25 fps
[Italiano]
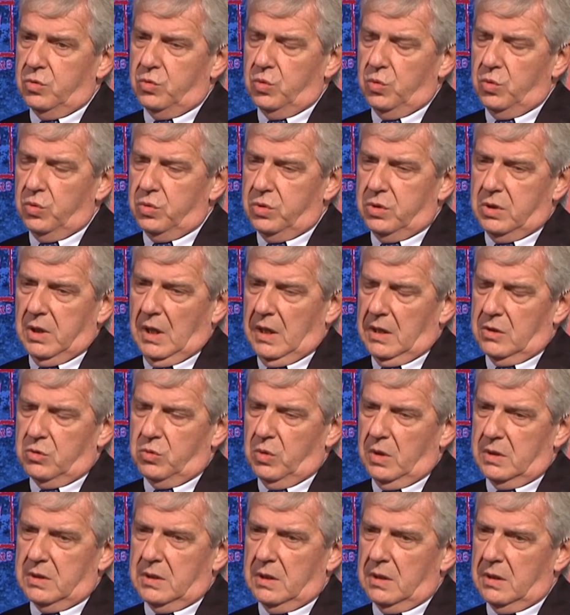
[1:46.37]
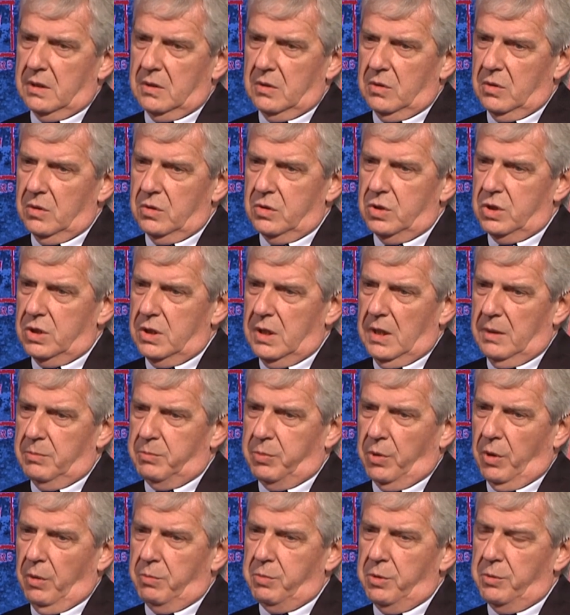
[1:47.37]
tutta la sua tecnologia
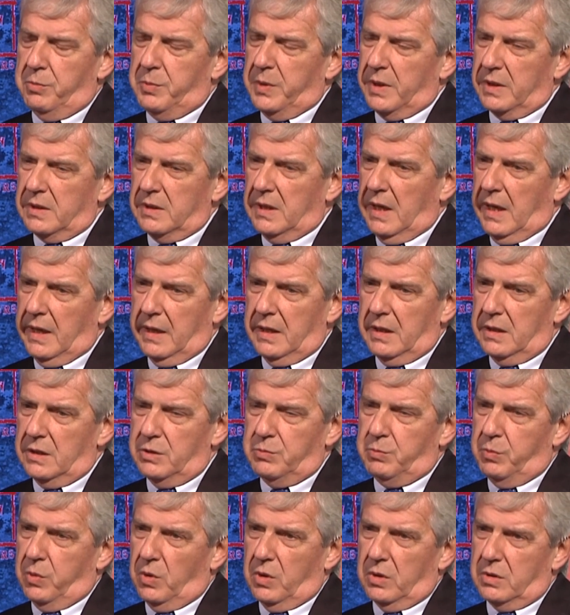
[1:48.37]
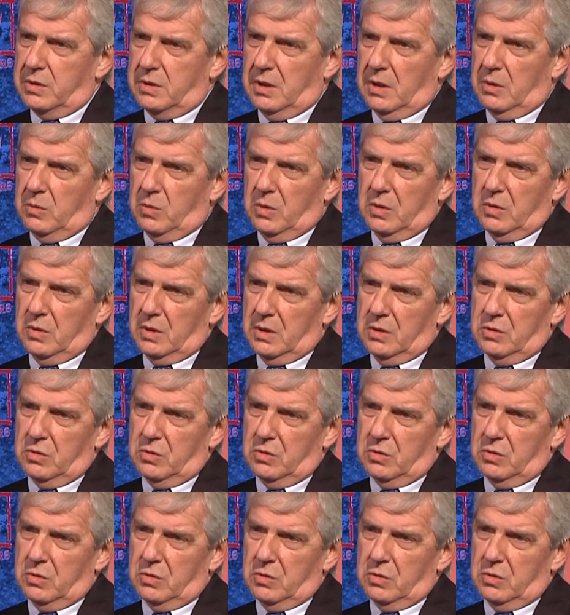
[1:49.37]
proprio per dare risposte a quello che